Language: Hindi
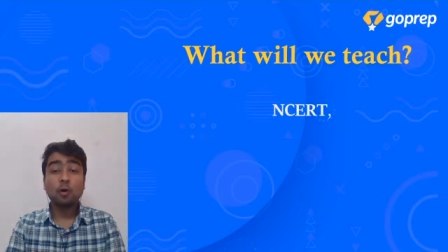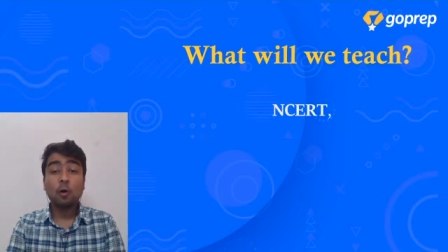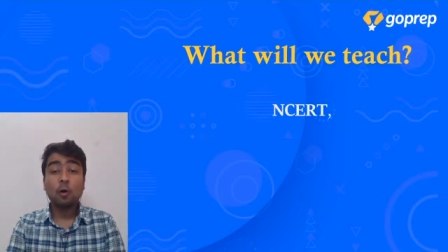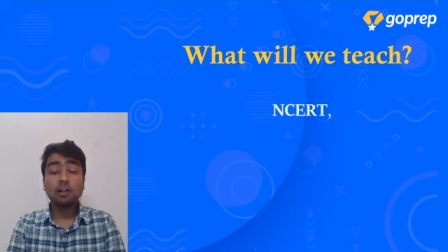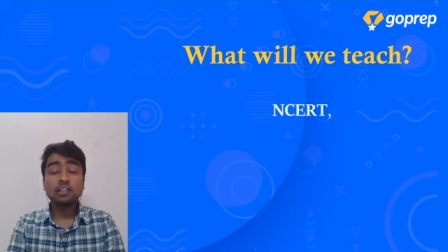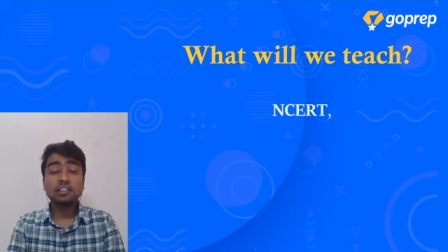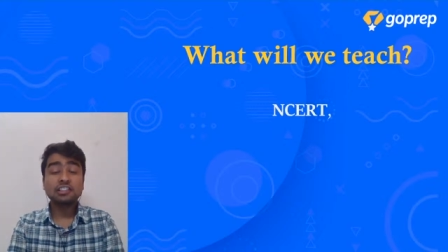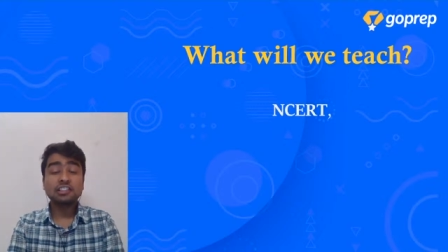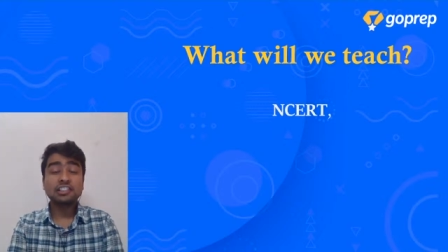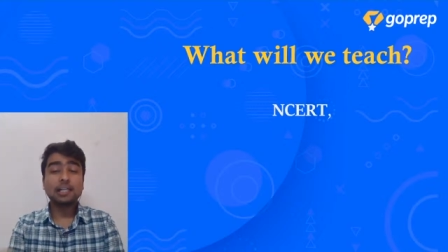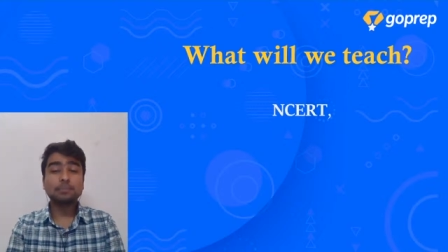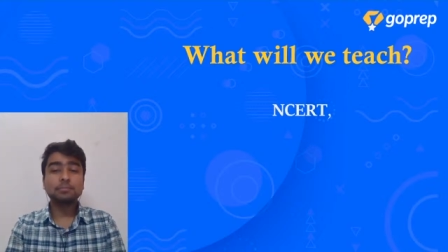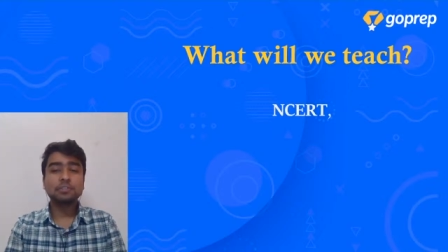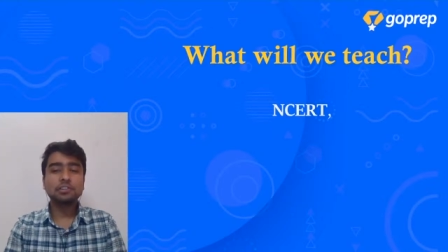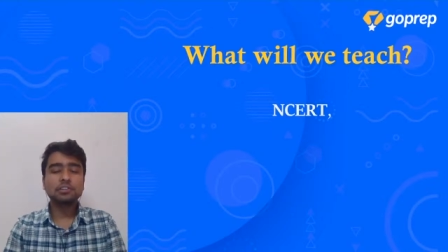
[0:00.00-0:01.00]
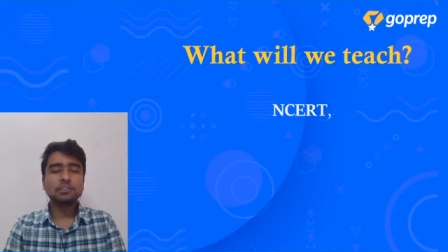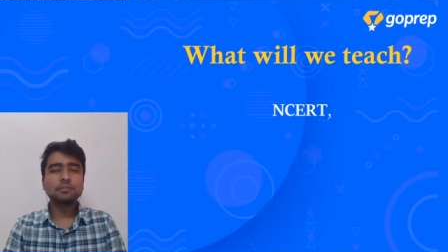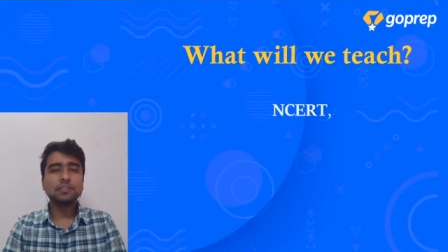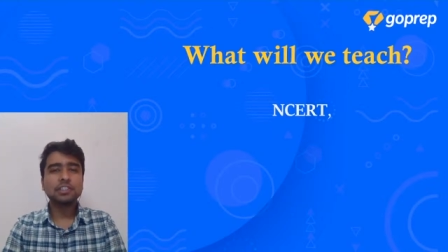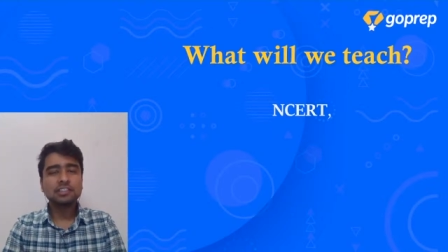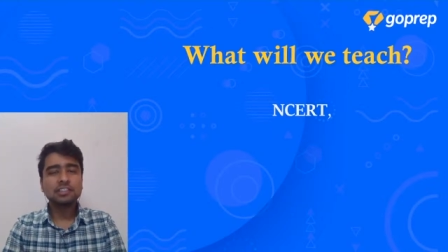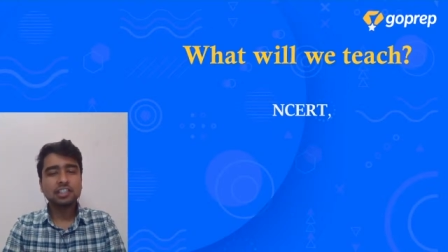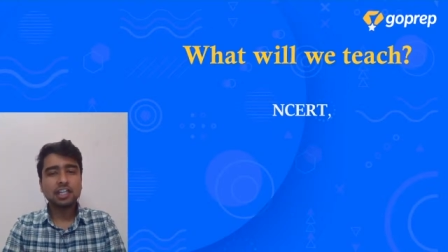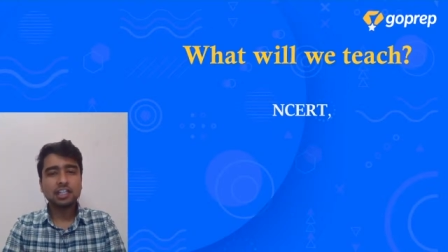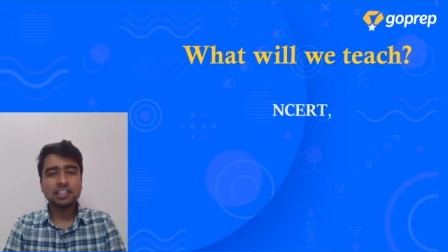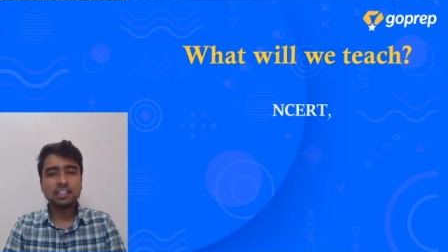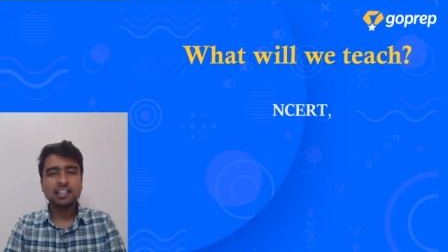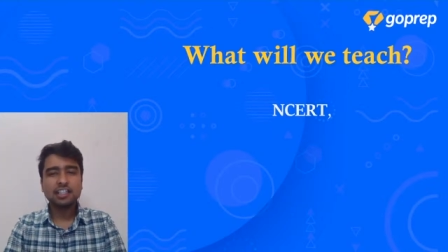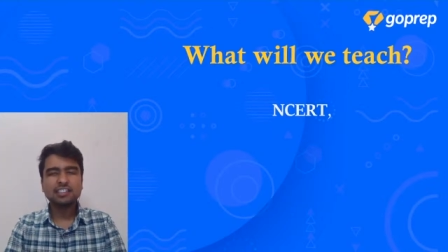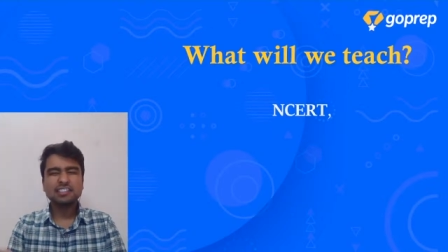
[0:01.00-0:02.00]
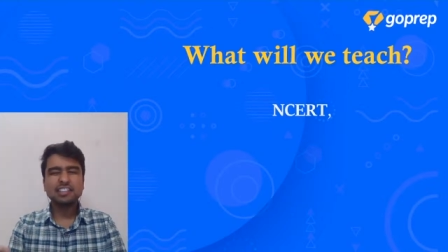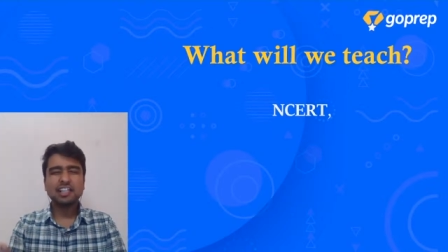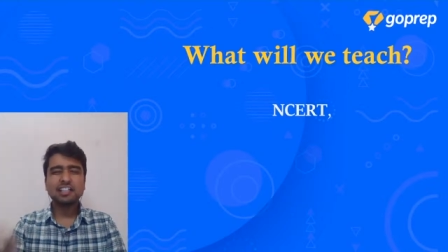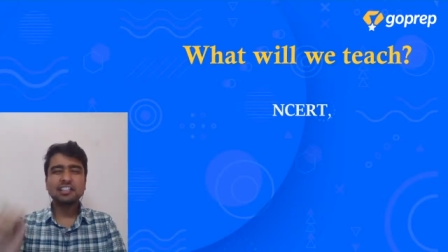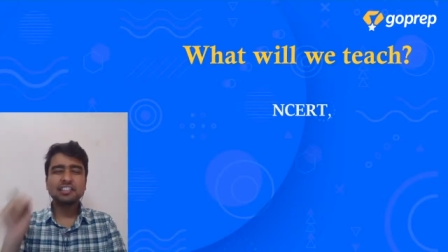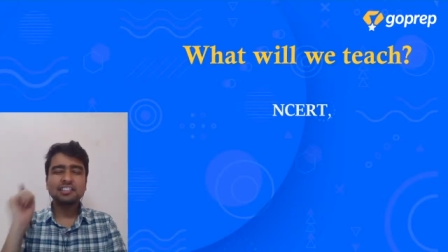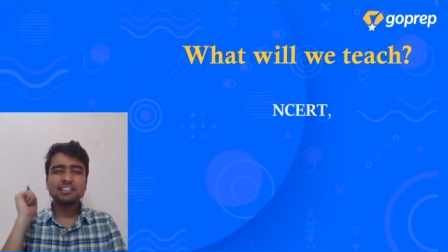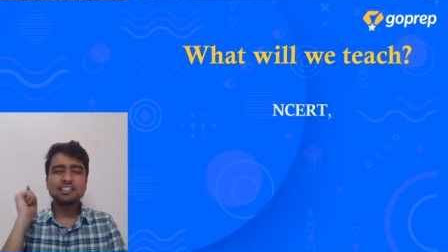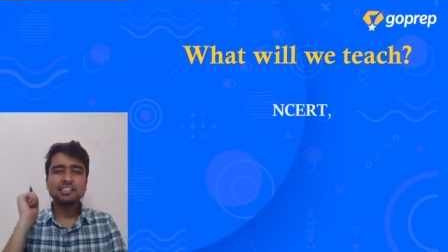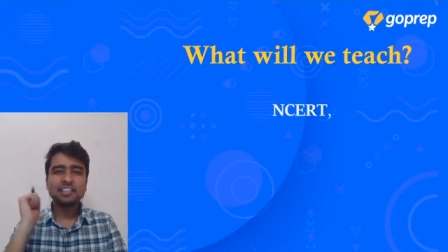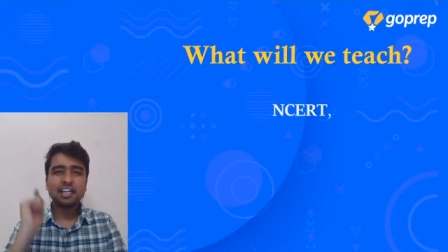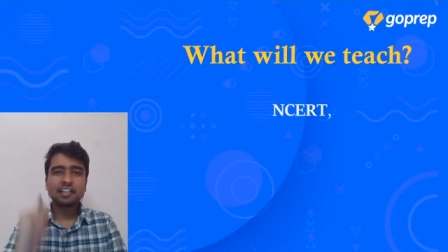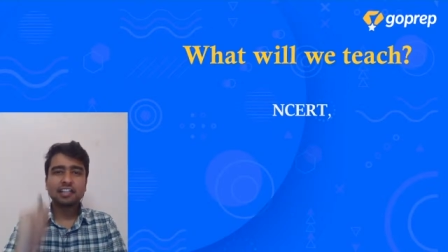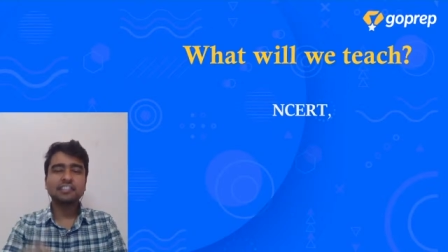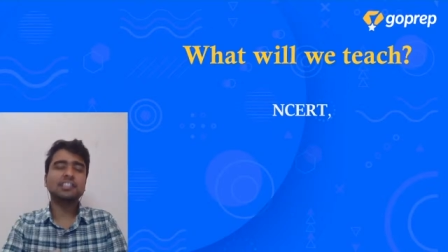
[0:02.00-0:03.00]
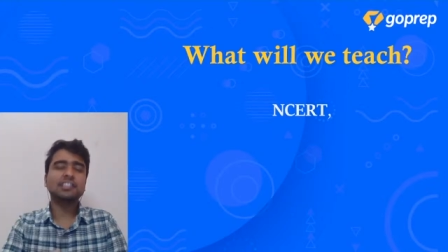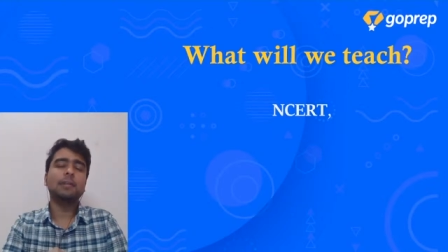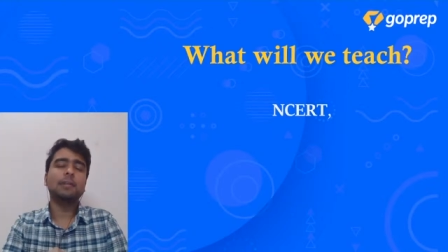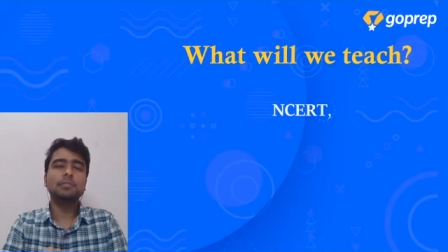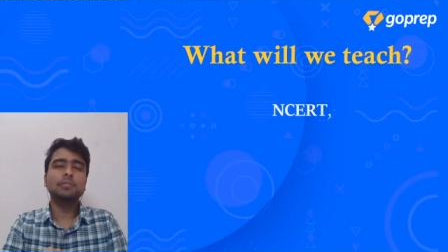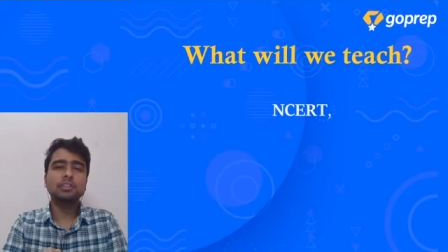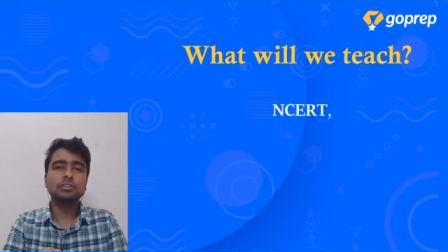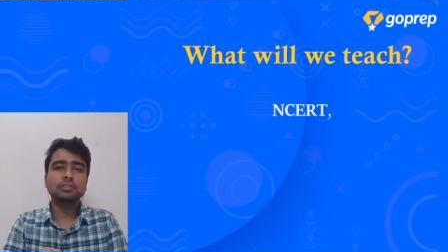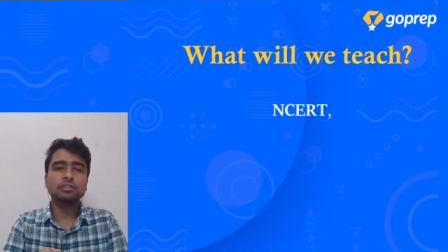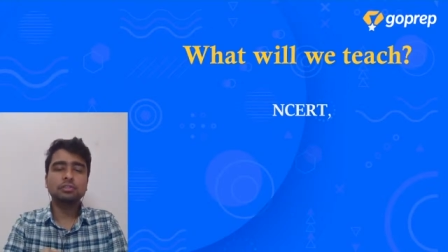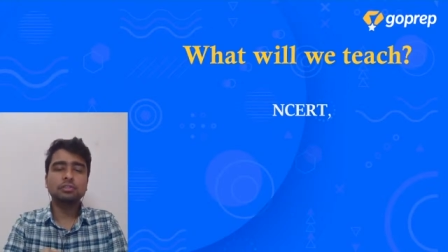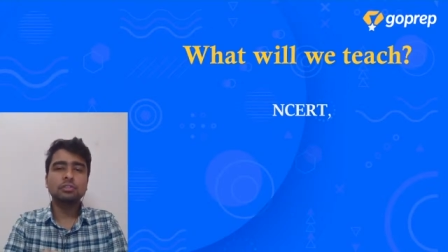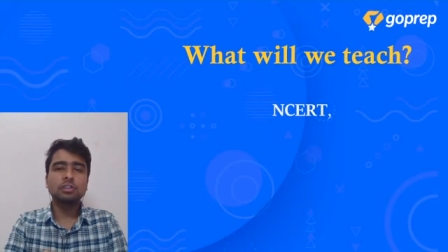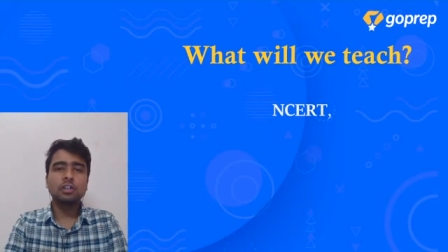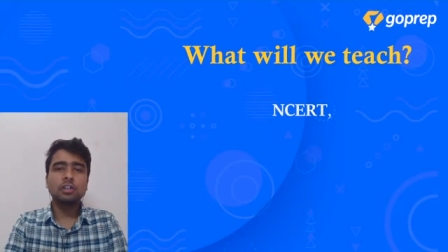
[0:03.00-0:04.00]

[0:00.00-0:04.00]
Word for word: ऑल द चैप्टर्स ऑफ एनसीआरटी एनसीईआरटी के सारे चैप्टर्स को